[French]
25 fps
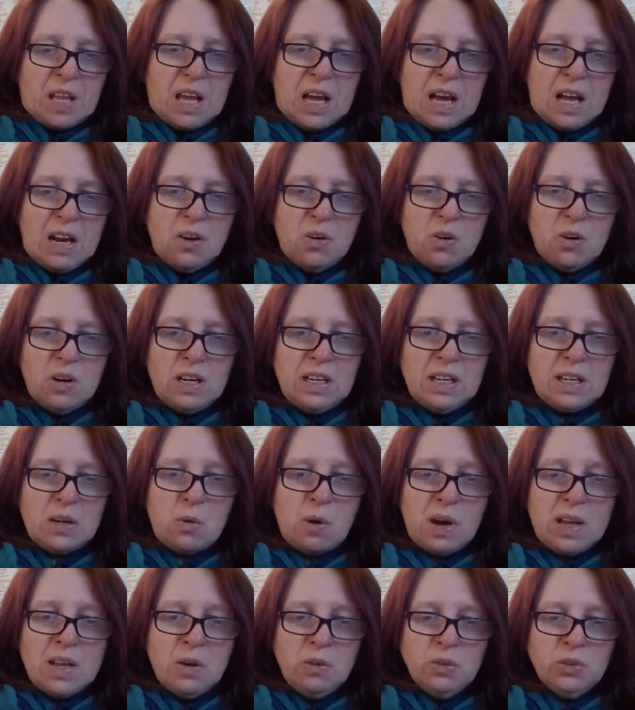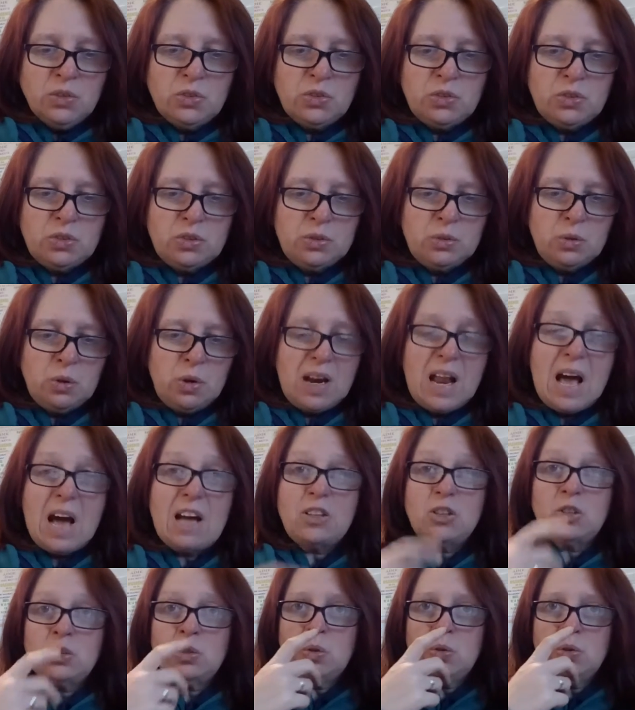Alors les croyances sur
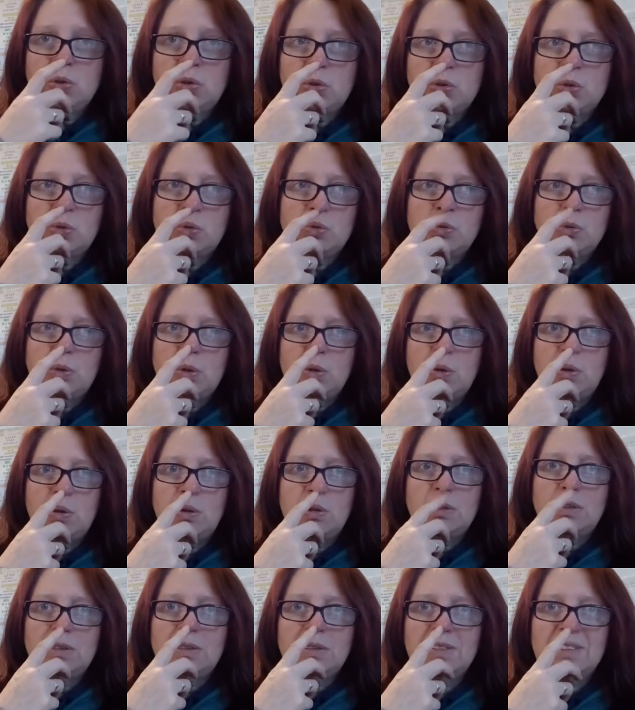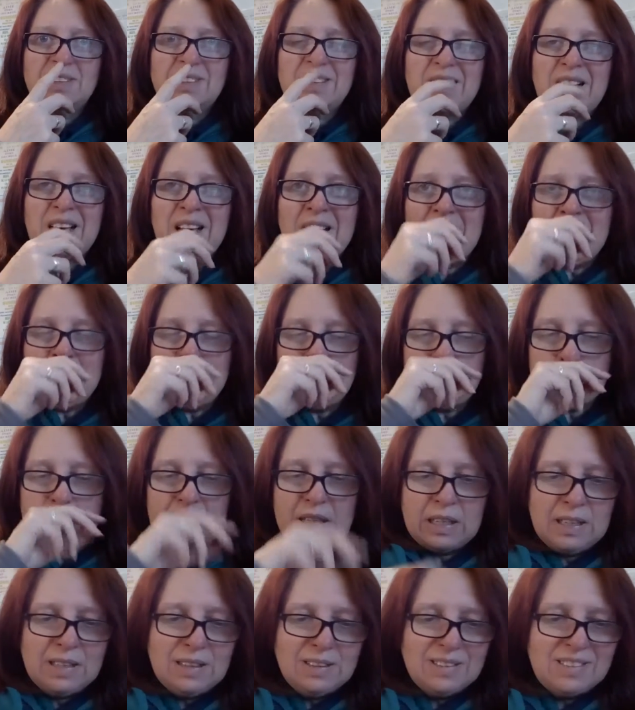l'argent sont très
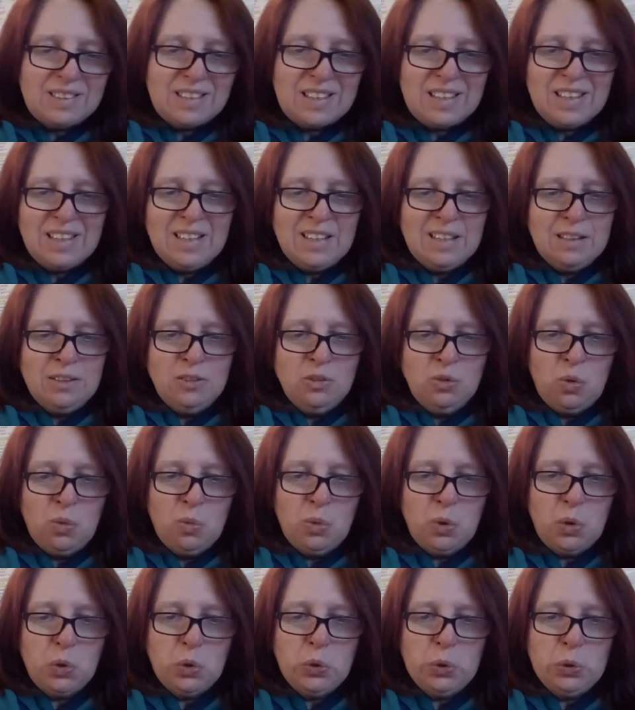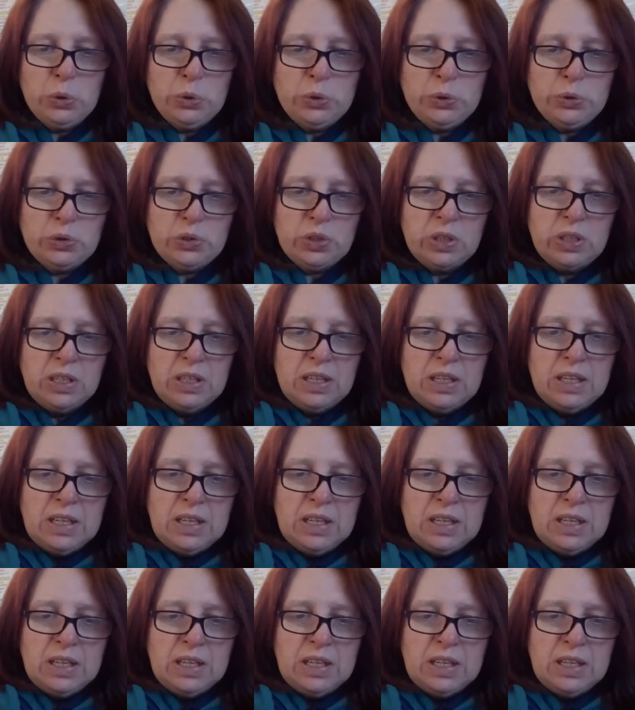très très nombreuses.